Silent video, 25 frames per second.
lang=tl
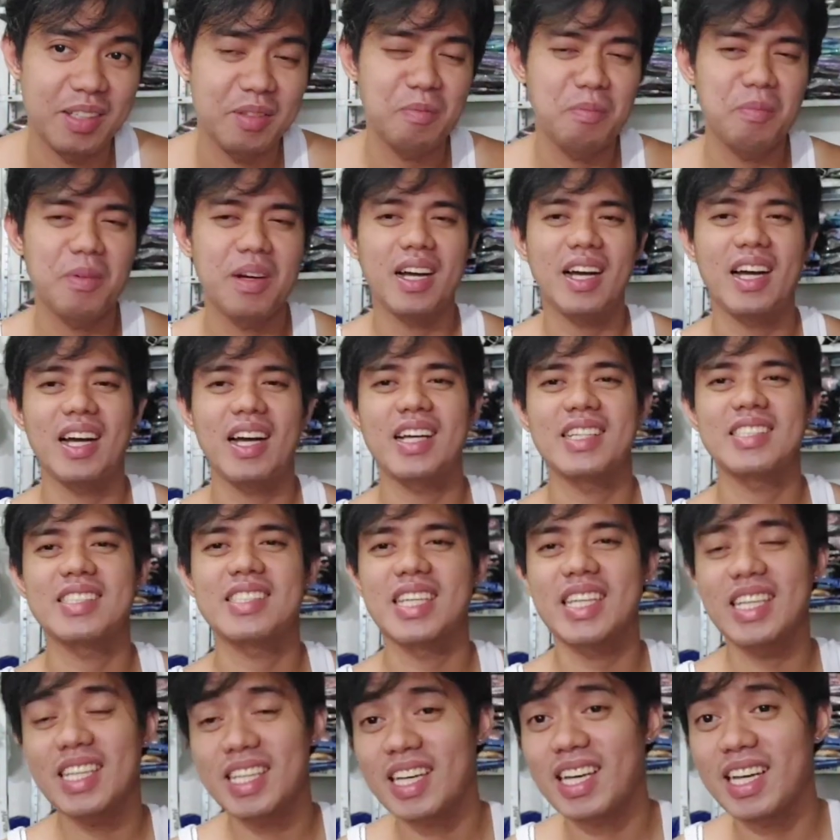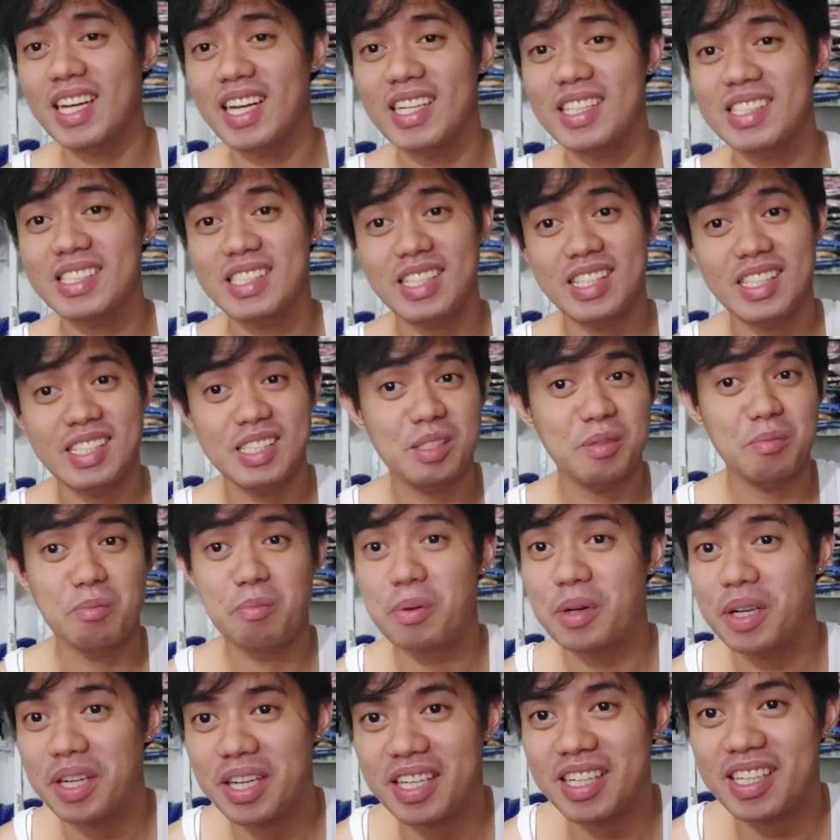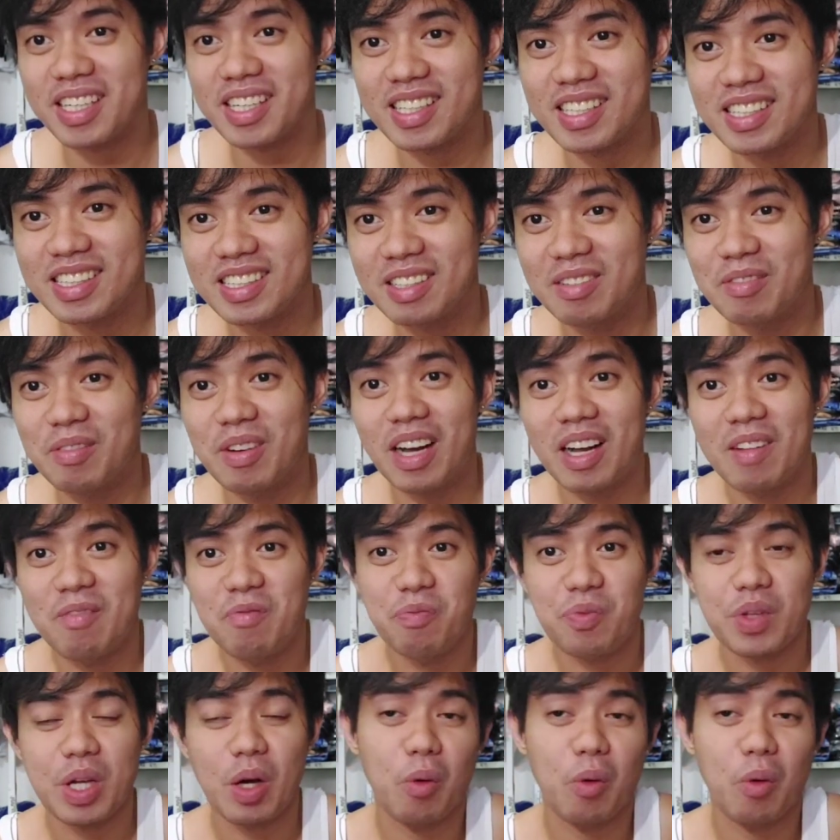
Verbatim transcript: Yung mga single since birth. Diba?